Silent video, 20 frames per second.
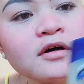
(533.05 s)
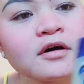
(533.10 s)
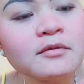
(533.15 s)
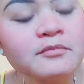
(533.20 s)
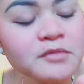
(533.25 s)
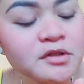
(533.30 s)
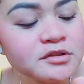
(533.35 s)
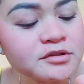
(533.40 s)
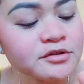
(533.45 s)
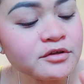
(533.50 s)

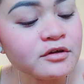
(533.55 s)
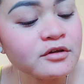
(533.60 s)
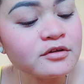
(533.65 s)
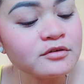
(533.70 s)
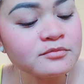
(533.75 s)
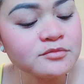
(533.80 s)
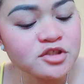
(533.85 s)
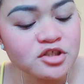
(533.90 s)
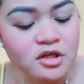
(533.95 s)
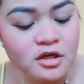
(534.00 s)

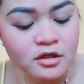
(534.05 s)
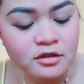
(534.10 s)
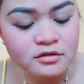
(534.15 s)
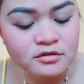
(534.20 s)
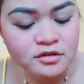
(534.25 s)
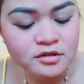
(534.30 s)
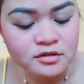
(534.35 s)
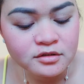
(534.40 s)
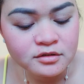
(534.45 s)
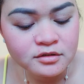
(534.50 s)
Petroleum
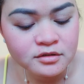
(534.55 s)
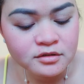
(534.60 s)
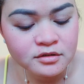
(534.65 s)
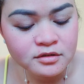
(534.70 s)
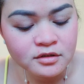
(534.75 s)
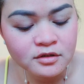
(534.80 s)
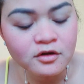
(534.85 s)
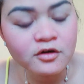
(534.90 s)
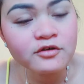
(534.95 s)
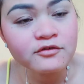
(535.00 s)
jelly
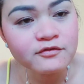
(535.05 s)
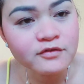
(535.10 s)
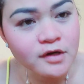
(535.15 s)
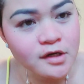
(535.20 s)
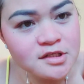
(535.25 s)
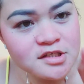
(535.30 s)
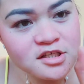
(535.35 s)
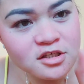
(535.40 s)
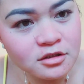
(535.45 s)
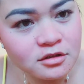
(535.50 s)
or
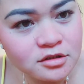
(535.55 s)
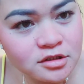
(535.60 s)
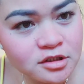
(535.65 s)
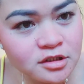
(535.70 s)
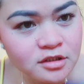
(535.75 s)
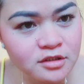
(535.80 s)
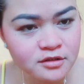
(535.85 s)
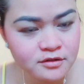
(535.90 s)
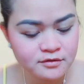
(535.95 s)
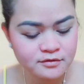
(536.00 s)

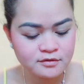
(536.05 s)
Vaseline.